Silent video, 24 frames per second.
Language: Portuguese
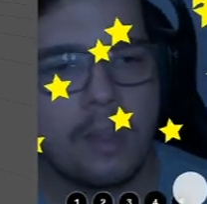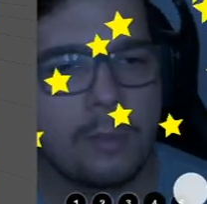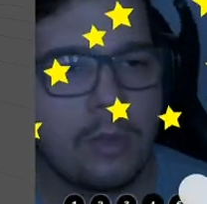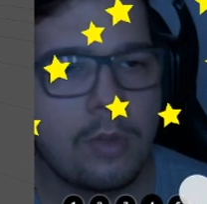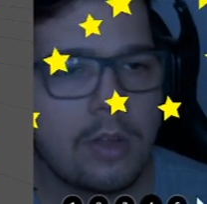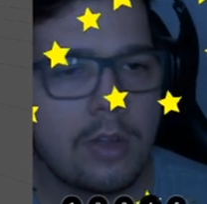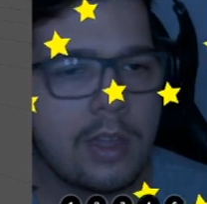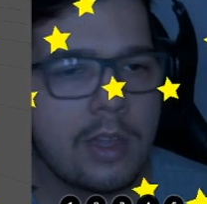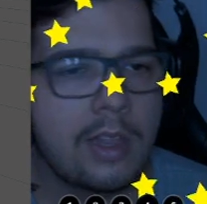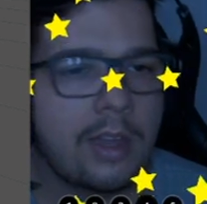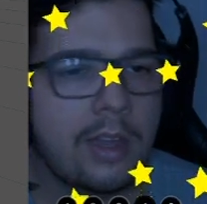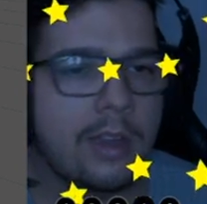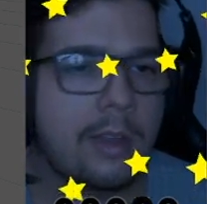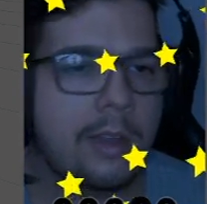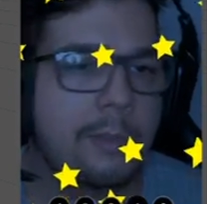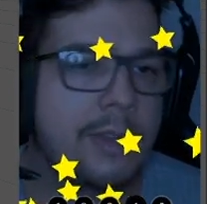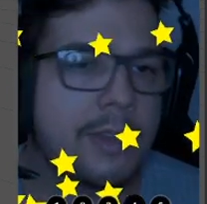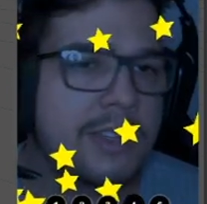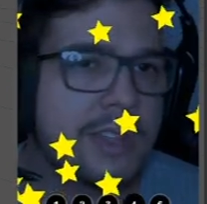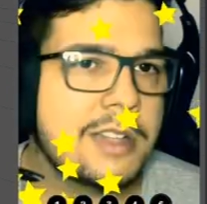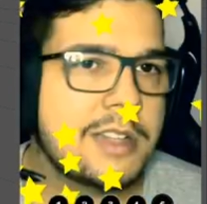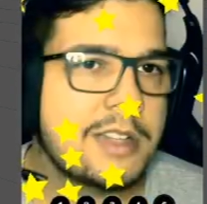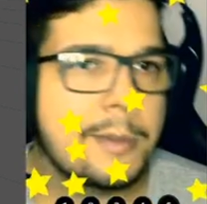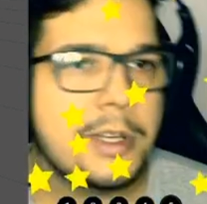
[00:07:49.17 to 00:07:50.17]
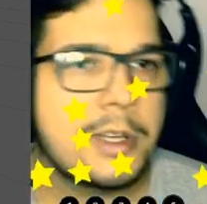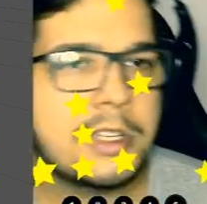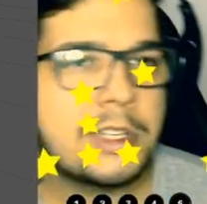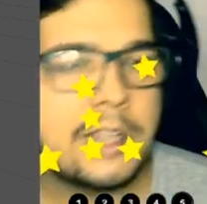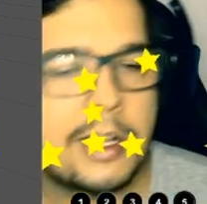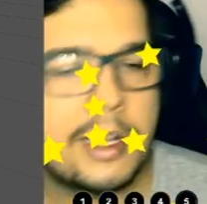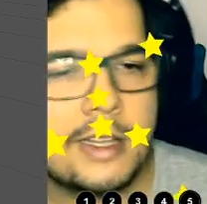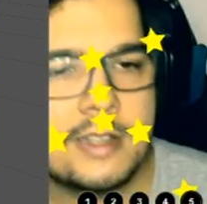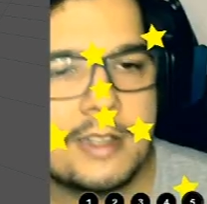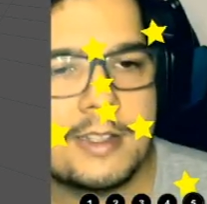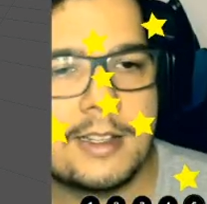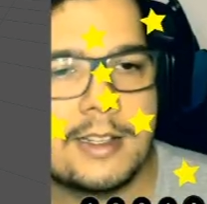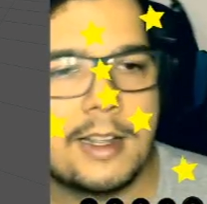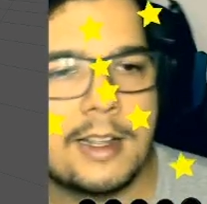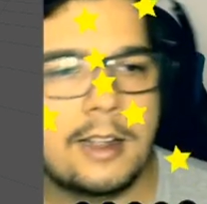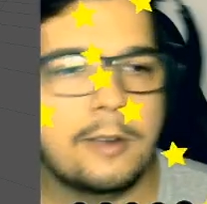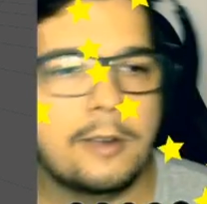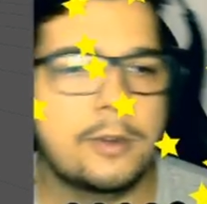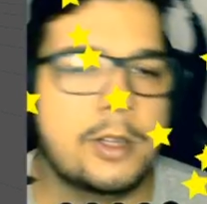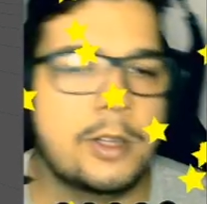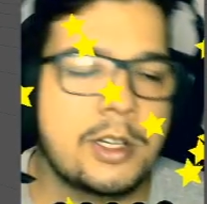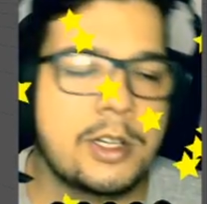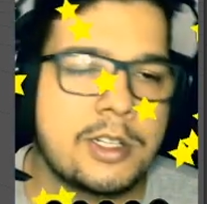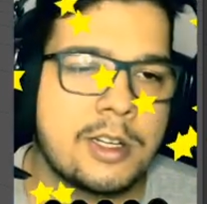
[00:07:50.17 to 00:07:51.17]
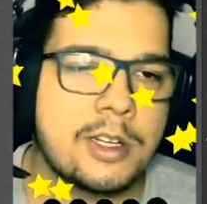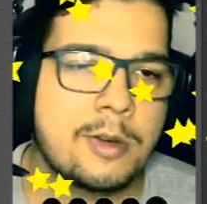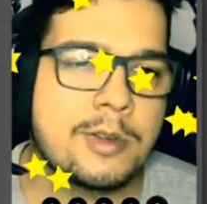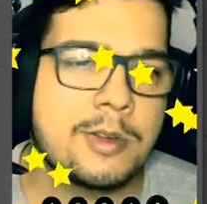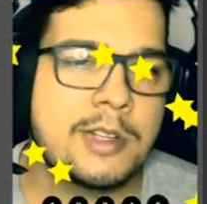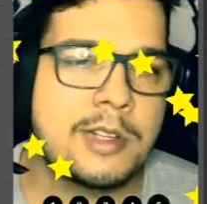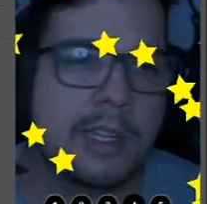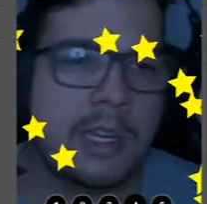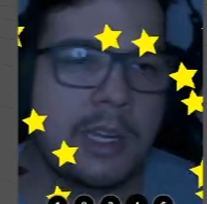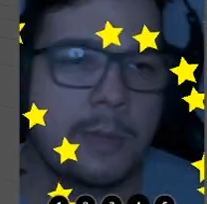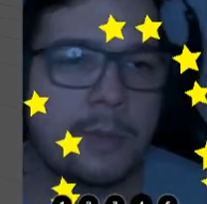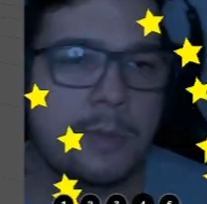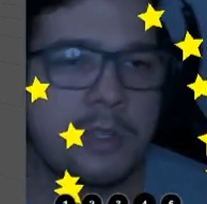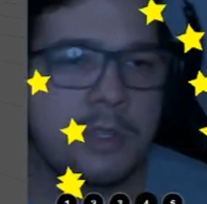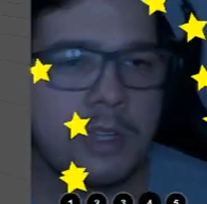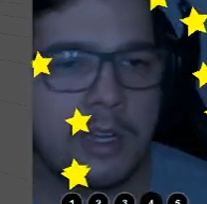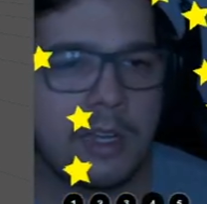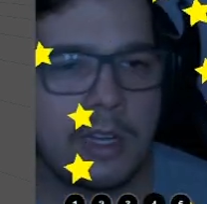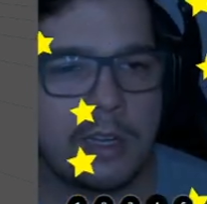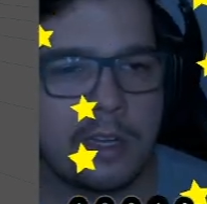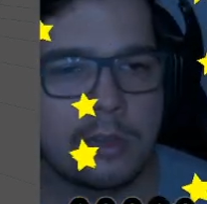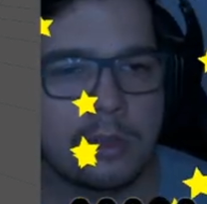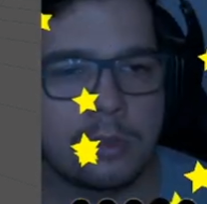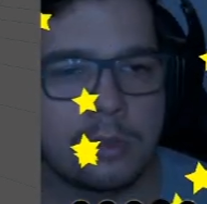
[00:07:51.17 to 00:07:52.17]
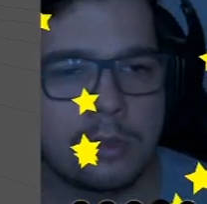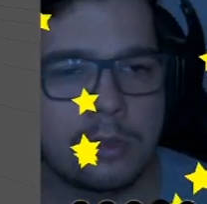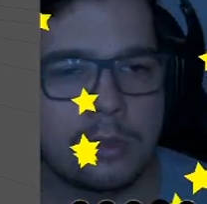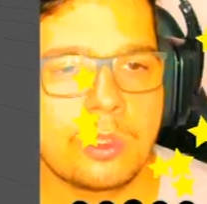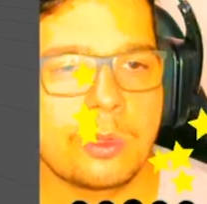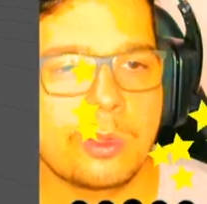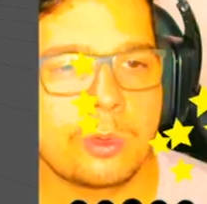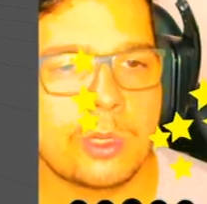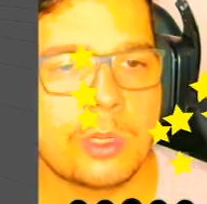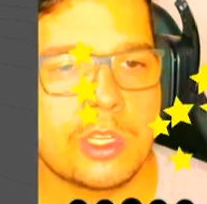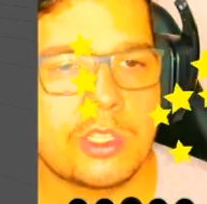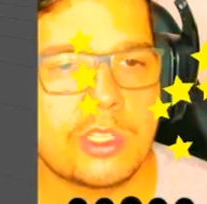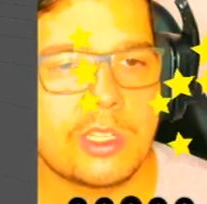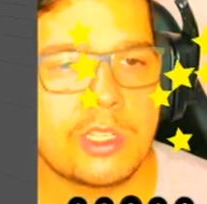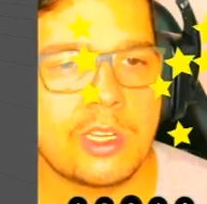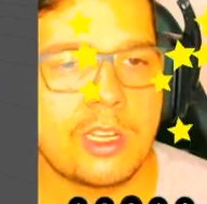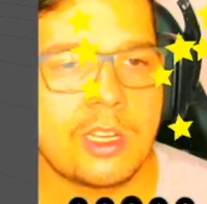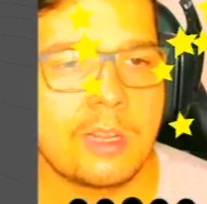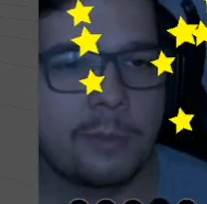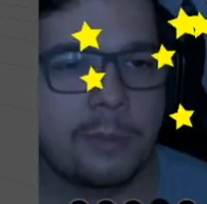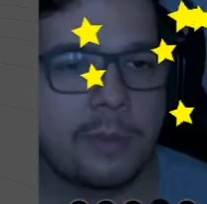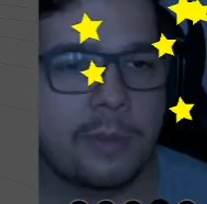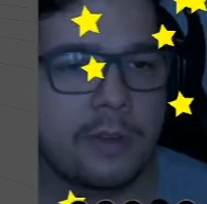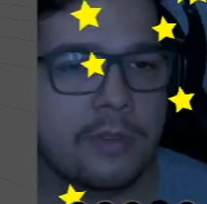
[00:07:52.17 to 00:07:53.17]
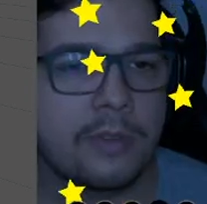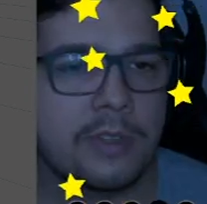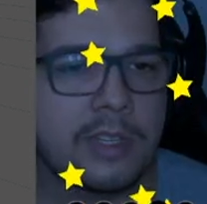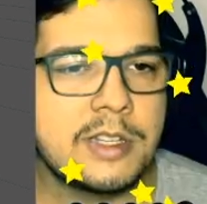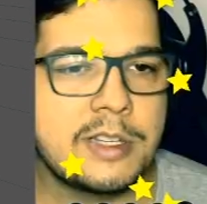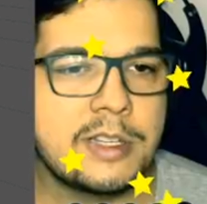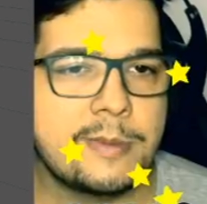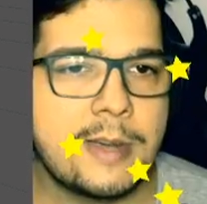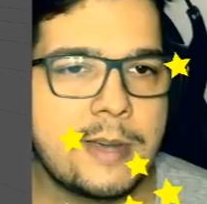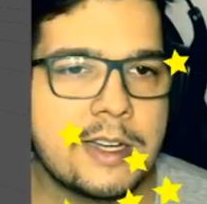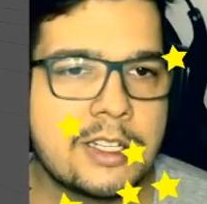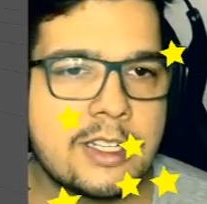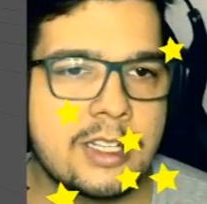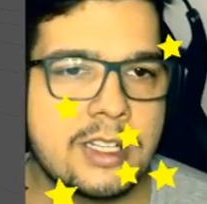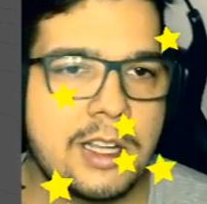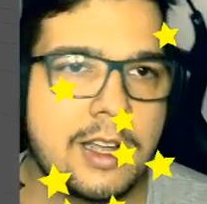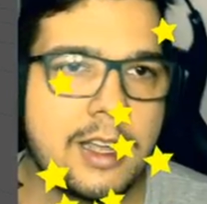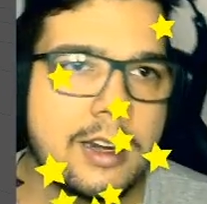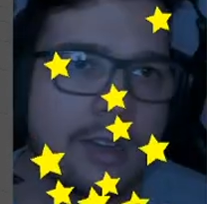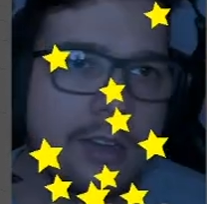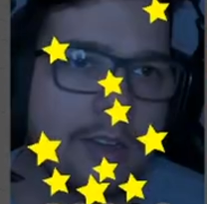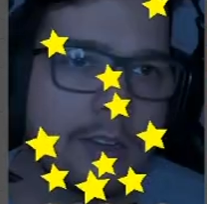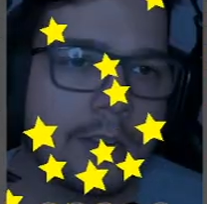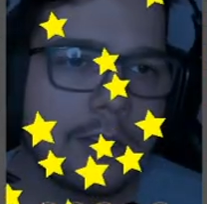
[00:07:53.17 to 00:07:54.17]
Bom, galera, é basicamente é isso, tá? Eu vou deixar o script aí no, no GitHub para vocês baixarem.